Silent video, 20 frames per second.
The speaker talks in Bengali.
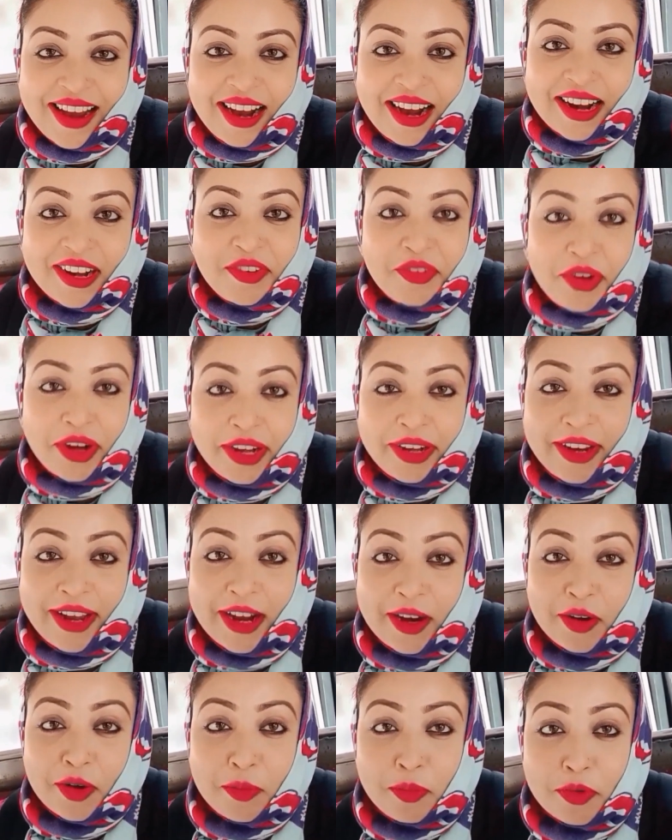আর ট্রেনে
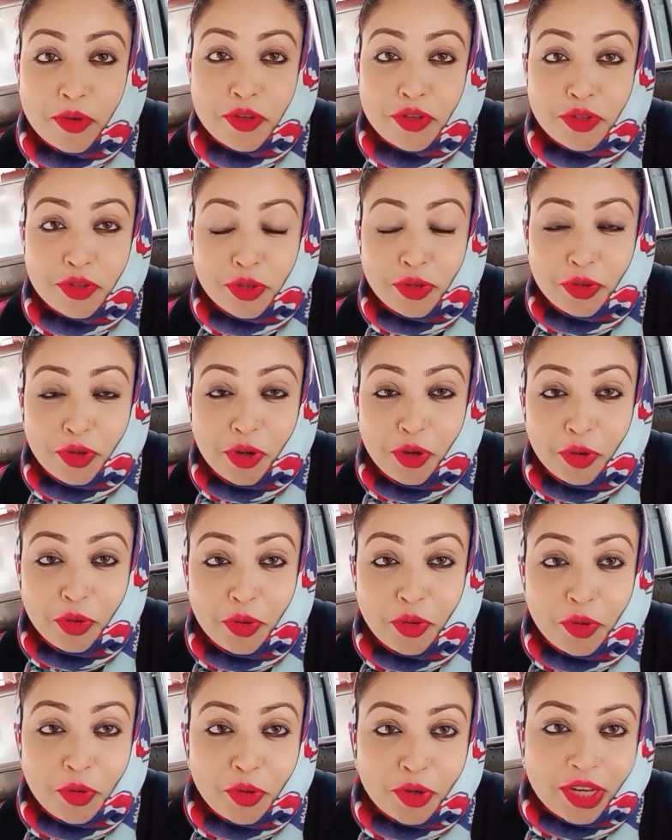এখনও পর্যন্ত কোনো
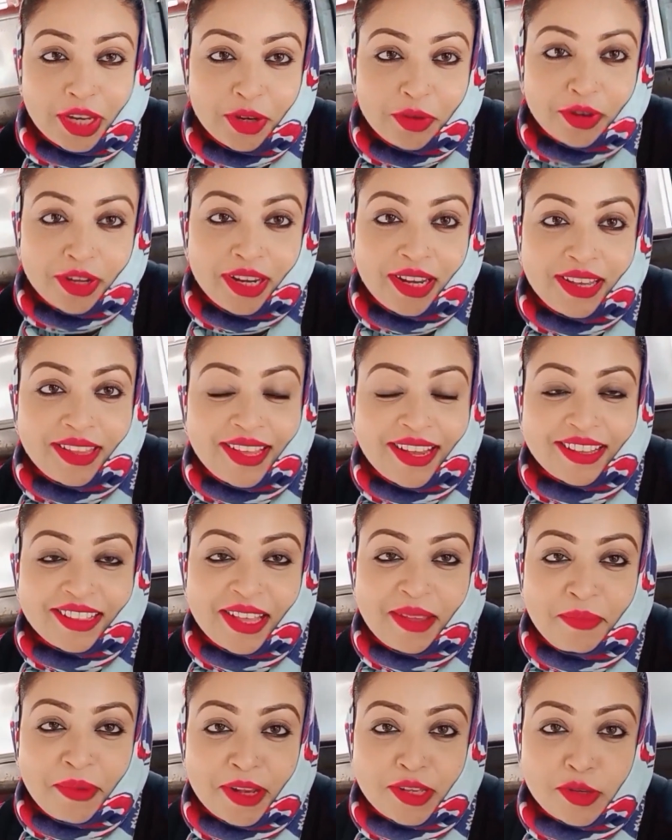লোক ওঠেও নেই
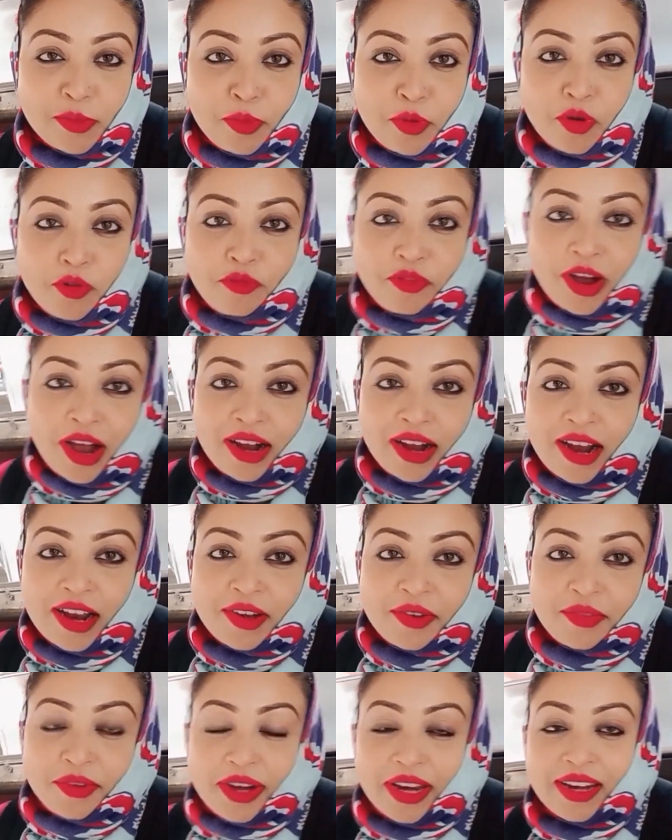দেখতেই পাচ্ছ পুরো ফাঁকা
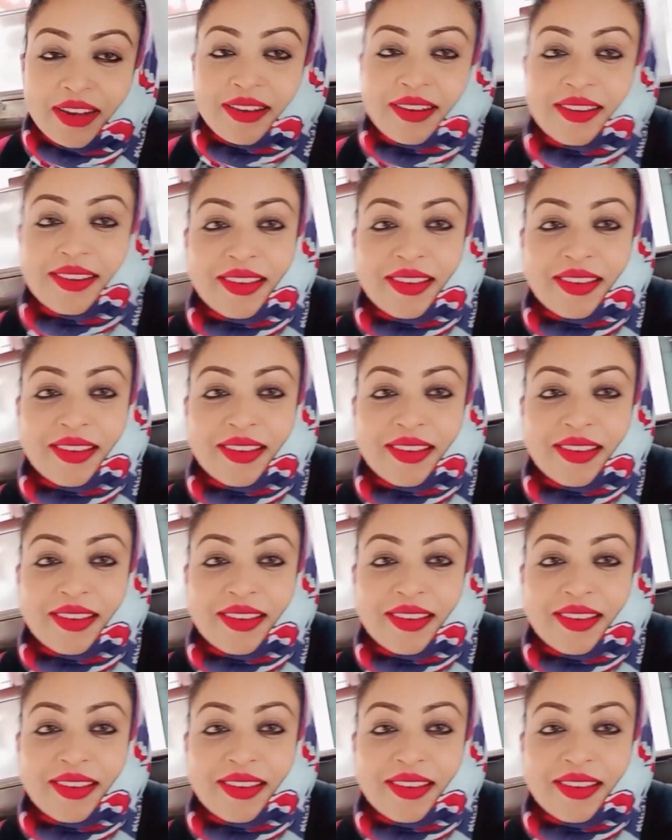ট্রেন